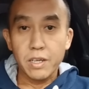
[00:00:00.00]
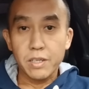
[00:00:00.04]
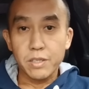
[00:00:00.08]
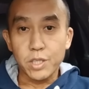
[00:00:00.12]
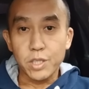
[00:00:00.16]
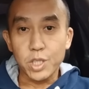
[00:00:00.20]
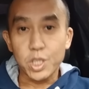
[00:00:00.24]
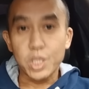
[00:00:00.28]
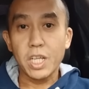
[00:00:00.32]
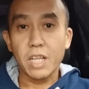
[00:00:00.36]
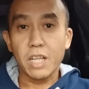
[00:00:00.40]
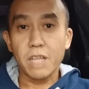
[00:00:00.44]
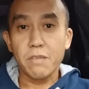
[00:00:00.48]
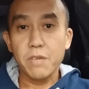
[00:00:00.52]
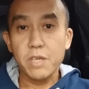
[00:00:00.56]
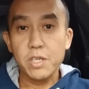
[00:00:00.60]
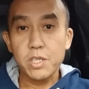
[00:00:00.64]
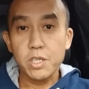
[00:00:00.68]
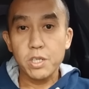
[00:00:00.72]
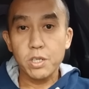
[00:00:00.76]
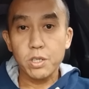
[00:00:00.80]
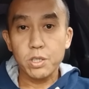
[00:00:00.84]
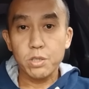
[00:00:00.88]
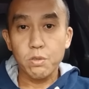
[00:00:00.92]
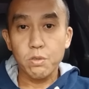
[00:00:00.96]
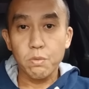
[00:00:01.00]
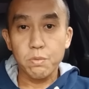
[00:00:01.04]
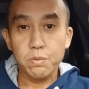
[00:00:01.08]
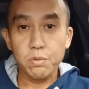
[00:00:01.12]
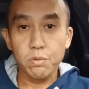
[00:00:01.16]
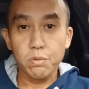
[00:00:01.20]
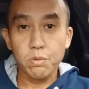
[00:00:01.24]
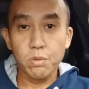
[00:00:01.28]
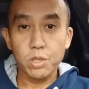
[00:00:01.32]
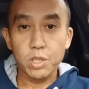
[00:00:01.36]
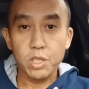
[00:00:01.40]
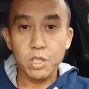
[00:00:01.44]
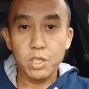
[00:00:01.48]
ты ждал вечера, чтобы
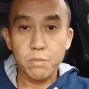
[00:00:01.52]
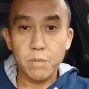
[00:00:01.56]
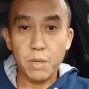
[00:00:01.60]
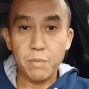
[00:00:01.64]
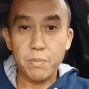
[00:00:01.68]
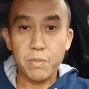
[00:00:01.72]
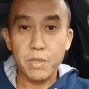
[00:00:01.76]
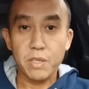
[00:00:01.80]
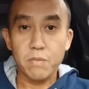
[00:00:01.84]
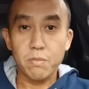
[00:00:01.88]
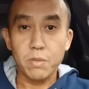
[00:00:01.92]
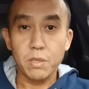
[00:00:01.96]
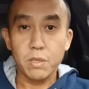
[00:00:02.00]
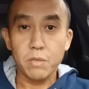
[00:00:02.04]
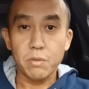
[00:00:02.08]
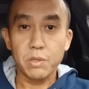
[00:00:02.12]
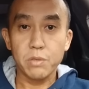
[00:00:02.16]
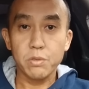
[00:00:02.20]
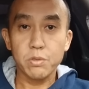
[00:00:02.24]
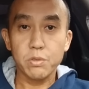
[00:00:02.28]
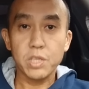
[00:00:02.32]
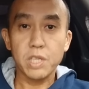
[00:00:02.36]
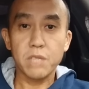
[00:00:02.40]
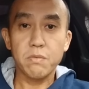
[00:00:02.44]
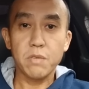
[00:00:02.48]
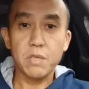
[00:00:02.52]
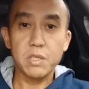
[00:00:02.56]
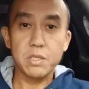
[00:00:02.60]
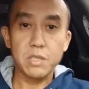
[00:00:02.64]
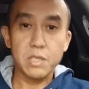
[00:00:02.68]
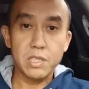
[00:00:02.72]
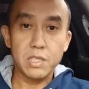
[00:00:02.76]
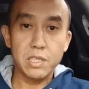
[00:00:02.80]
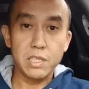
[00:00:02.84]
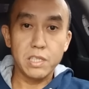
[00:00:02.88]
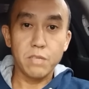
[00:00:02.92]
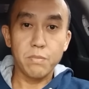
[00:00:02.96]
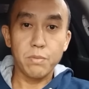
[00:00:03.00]
судорожно попить пиво. Ну, соответственно,
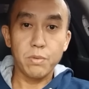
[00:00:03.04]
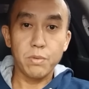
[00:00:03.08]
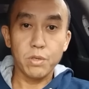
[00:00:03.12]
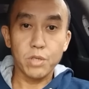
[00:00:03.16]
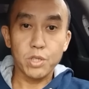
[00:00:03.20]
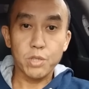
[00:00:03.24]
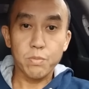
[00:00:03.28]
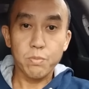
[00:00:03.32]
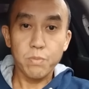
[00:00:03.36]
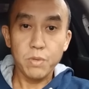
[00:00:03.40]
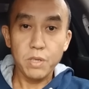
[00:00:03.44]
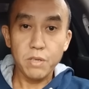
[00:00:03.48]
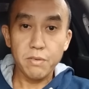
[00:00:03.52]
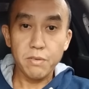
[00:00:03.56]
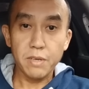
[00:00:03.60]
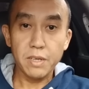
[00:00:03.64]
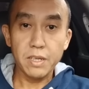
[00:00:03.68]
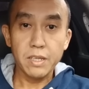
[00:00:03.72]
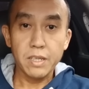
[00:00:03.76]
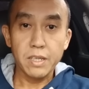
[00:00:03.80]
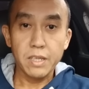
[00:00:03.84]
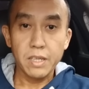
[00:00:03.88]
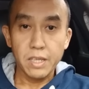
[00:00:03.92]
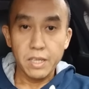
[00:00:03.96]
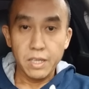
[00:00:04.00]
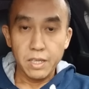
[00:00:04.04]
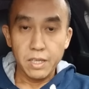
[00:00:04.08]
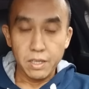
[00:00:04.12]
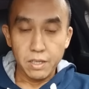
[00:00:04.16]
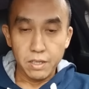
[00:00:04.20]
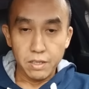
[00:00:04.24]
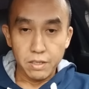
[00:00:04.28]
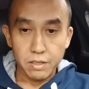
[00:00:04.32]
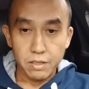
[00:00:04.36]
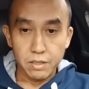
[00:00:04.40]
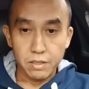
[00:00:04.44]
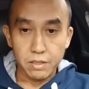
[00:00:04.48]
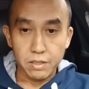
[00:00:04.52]
если ты пьешь пиво,
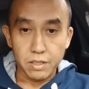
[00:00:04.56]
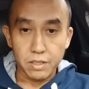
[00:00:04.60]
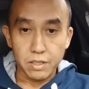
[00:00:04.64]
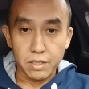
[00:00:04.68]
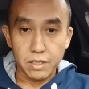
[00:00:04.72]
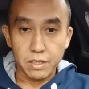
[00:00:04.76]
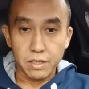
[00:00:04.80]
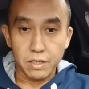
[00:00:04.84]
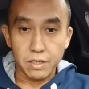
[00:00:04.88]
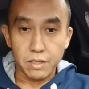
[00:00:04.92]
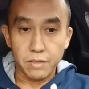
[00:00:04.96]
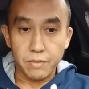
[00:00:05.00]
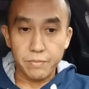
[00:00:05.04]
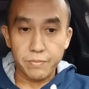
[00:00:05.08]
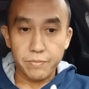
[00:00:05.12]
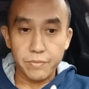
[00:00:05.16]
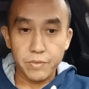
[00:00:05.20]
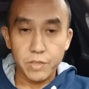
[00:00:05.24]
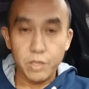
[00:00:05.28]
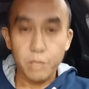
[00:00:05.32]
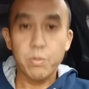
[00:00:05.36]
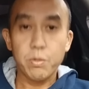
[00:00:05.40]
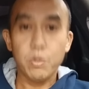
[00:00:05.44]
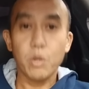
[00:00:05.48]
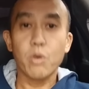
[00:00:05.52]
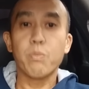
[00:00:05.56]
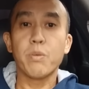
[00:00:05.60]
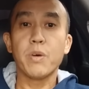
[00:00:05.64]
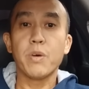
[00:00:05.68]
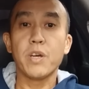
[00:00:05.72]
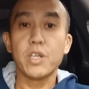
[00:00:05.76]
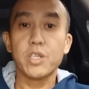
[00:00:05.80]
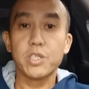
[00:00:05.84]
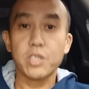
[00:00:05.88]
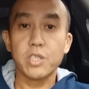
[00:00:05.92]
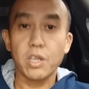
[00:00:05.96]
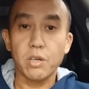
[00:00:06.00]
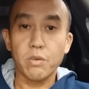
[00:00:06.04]
э, ты
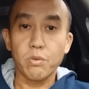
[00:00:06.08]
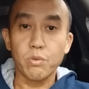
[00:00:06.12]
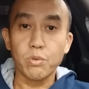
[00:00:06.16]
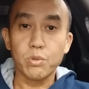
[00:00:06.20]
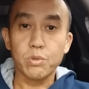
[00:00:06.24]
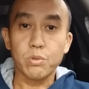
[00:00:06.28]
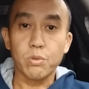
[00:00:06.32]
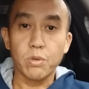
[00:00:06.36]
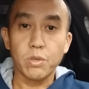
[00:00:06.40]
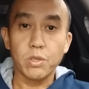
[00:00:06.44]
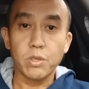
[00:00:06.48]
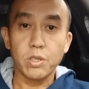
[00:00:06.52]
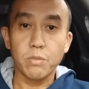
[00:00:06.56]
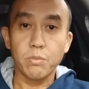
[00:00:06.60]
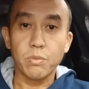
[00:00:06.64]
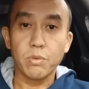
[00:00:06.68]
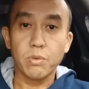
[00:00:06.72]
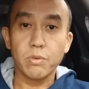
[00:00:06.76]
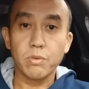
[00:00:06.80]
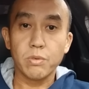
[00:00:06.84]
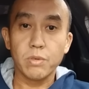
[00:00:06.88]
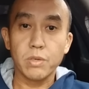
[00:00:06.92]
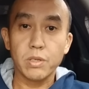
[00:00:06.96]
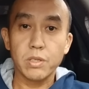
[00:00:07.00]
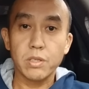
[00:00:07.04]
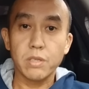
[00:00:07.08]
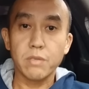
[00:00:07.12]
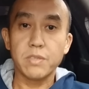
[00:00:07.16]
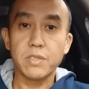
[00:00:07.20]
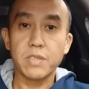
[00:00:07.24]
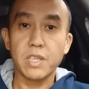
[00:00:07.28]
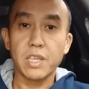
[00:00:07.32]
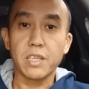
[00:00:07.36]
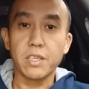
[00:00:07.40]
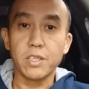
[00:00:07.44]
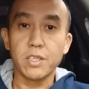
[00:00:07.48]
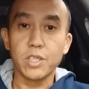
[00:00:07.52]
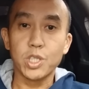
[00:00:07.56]
покупаешь закуску к нему. Это
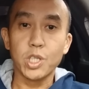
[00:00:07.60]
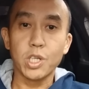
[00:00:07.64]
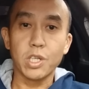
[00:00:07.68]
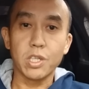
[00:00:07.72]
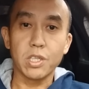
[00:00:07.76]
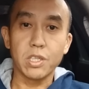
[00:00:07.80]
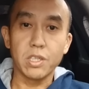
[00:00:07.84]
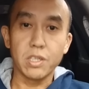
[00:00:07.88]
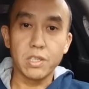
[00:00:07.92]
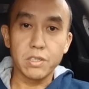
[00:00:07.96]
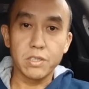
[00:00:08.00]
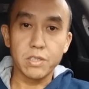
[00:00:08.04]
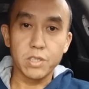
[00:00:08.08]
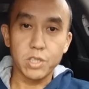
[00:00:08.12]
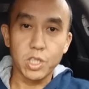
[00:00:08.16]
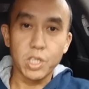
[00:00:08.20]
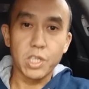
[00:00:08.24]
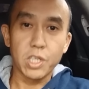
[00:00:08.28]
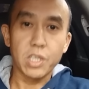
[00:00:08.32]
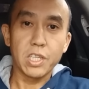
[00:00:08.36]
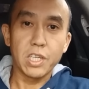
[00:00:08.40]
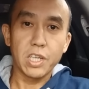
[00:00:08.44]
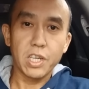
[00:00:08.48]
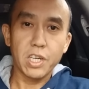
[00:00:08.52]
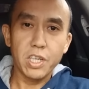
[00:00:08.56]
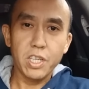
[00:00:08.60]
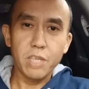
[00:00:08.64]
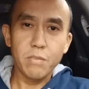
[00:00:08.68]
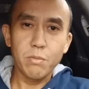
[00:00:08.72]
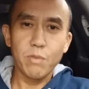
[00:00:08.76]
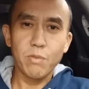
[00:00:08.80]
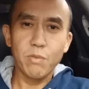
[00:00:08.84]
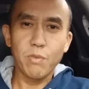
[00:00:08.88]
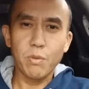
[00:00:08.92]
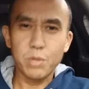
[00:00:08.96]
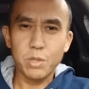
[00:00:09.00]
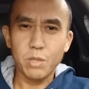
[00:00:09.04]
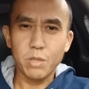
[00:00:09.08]
всякие жирные, жирная рыба,
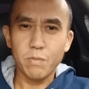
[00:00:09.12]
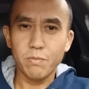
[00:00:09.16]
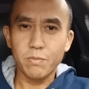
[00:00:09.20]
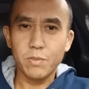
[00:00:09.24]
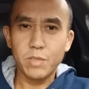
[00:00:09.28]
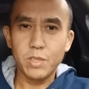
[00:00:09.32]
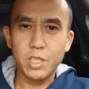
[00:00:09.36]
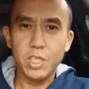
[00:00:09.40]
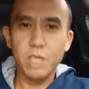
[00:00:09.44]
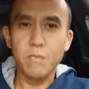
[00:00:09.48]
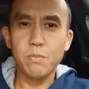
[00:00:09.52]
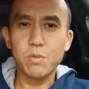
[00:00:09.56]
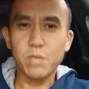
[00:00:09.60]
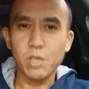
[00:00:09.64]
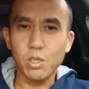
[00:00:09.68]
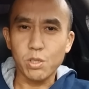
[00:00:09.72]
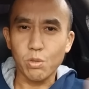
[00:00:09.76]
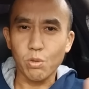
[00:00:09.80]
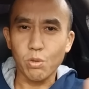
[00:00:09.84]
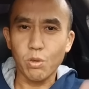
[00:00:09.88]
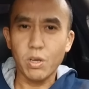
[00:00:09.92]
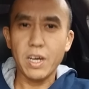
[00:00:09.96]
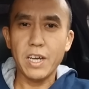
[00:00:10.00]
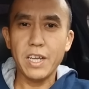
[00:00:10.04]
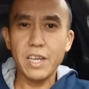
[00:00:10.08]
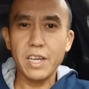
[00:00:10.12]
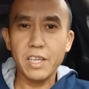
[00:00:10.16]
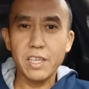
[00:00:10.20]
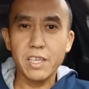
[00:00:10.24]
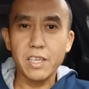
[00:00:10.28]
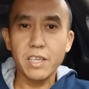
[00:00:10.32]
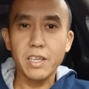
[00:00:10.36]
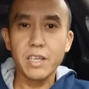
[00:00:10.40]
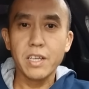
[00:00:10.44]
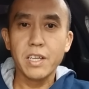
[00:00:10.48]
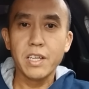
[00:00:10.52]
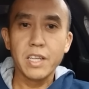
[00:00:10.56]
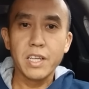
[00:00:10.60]
в общем, чипсы,
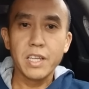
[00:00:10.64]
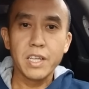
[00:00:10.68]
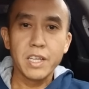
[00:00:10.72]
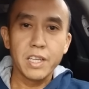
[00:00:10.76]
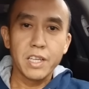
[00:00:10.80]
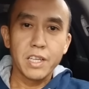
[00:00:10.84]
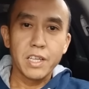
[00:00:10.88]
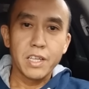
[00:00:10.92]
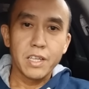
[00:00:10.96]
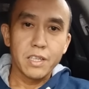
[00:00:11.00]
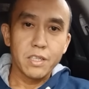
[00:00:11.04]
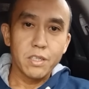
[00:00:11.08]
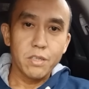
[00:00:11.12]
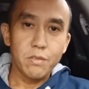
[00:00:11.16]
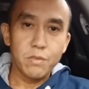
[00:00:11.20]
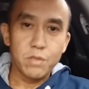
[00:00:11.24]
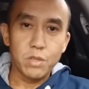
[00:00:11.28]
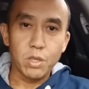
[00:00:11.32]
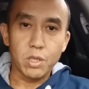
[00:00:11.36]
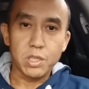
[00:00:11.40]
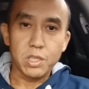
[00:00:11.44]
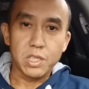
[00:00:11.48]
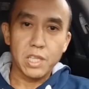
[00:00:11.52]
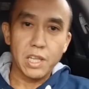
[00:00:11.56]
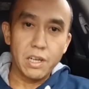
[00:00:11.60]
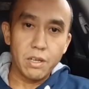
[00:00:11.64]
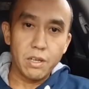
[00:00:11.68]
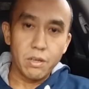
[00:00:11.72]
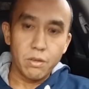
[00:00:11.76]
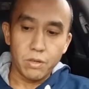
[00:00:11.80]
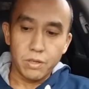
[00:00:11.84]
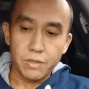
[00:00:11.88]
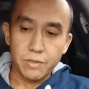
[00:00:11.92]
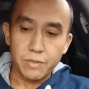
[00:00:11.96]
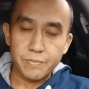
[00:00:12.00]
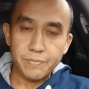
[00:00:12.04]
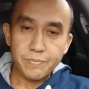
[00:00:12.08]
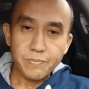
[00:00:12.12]
сухарики и все
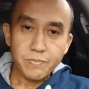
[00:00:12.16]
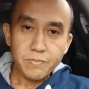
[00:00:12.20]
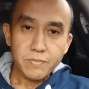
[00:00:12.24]
остальное.